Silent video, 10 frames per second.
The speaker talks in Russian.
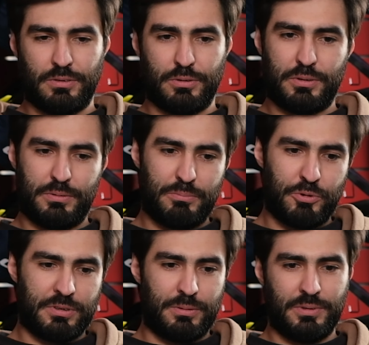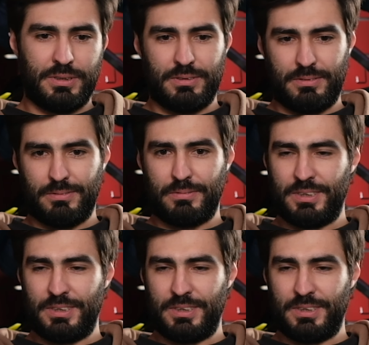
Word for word: То есть он мог там и